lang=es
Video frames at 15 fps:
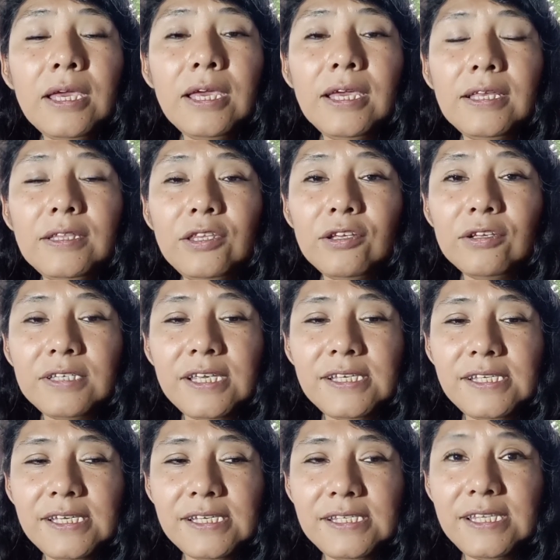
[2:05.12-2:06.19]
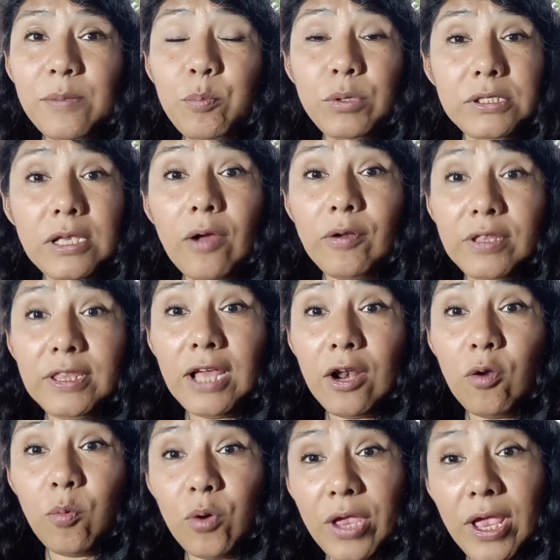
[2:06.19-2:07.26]
Entonces, este, pues ahorita
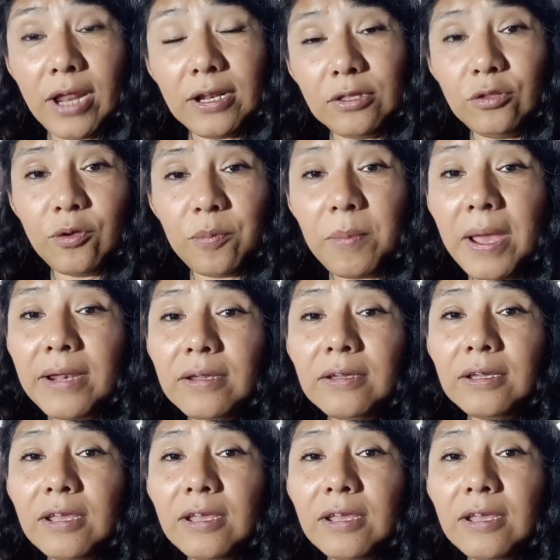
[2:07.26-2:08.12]
lo voy a retomar.